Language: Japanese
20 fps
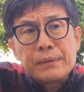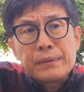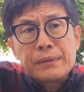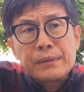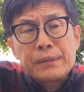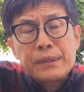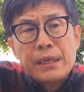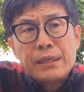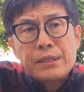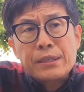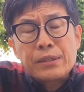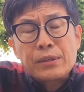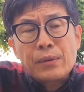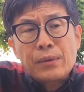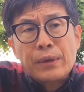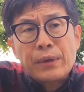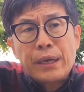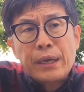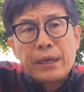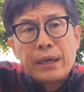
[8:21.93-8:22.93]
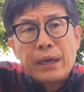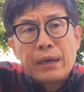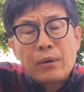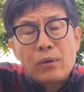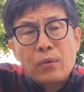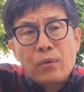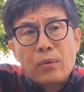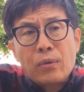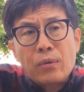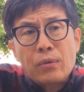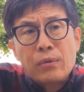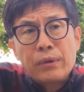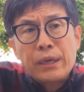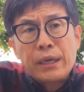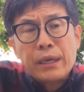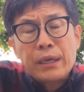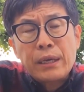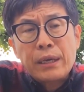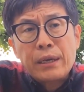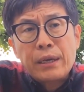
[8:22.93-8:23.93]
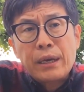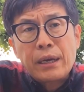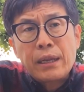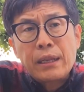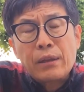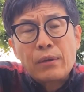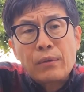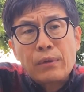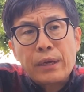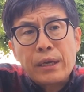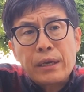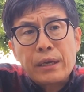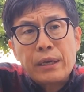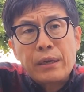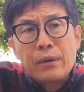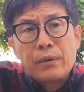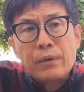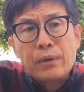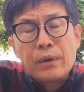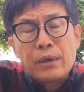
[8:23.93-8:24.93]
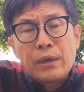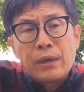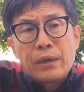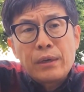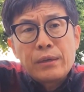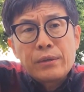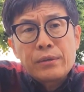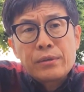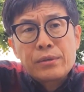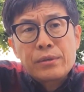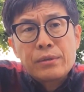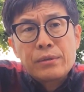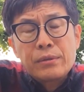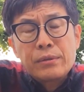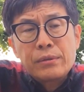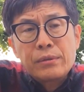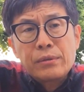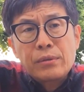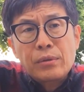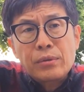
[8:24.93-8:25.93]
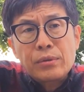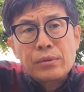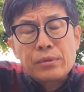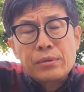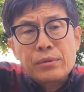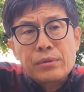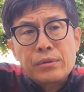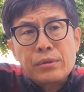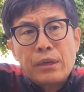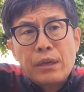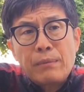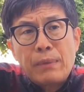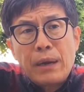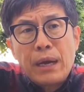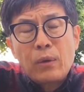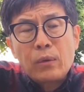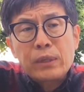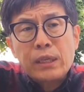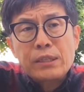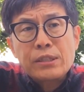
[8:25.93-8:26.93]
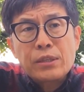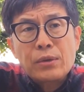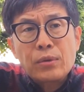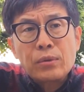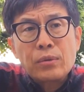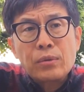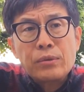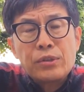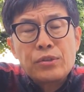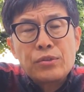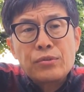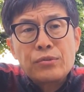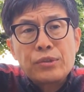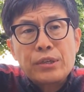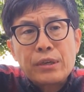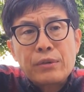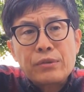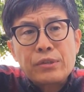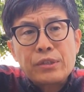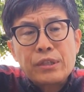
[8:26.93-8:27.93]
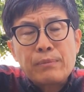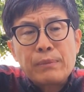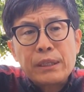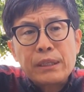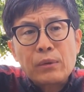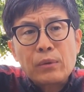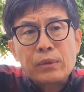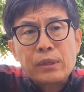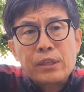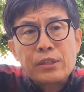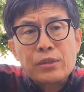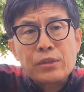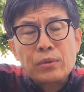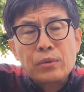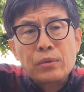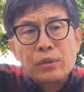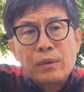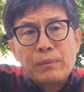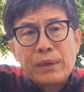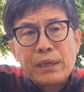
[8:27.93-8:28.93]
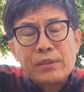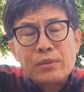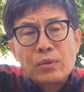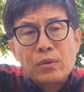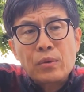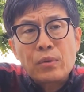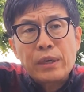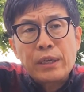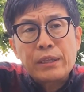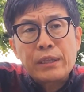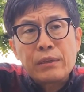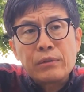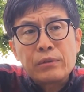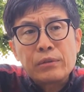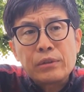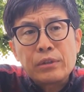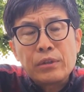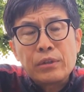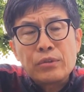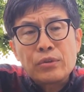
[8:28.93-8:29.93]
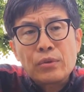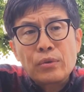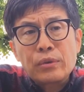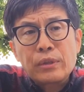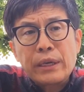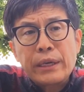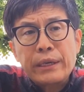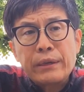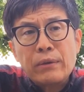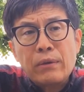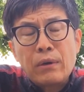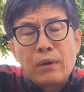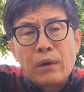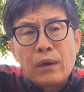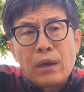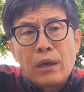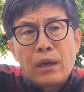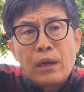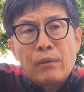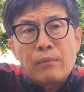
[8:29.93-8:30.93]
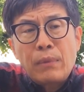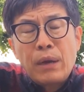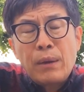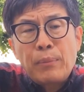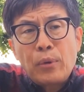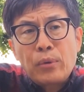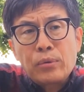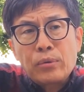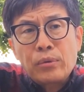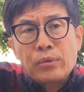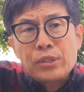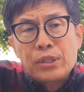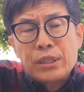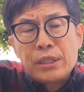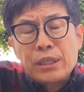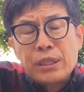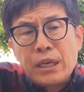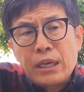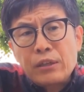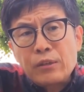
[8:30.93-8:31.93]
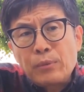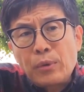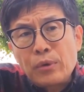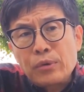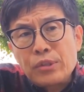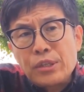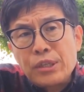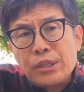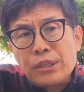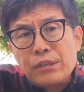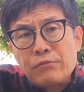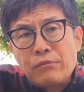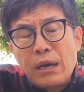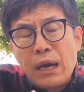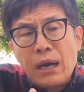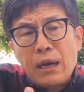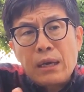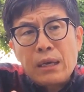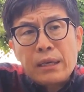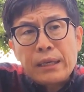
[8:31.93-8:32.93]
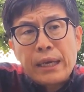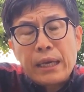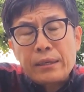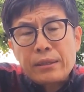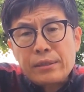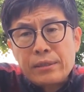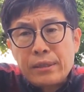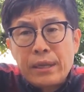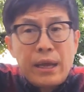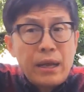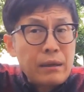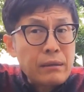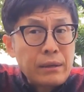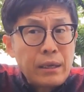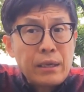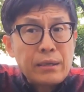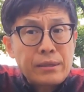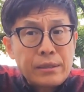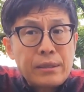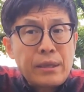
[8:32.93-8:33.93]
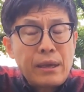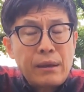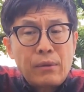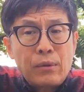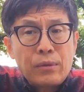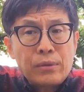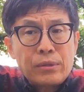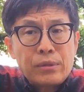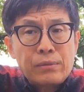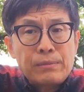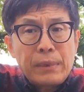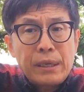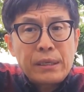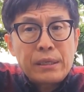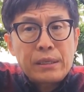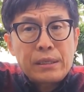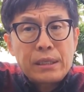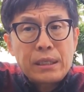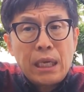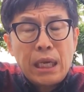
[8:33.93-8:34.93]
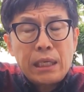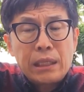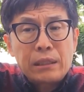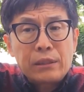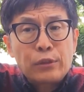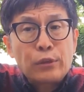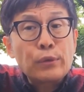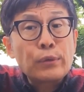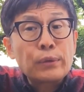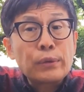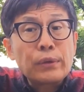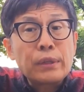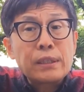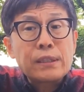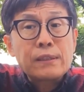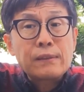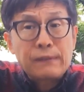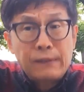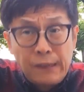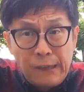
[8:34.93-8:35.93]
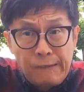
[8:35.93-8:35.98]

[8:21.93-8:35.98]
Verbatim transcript: 精神の経験、心の経験、体の経験をするとすれば、同じことに執着してまた同じことで満足を得てるっていう状態を、まあ僕の心理学、僕自身は決してお勧めしないということですよ。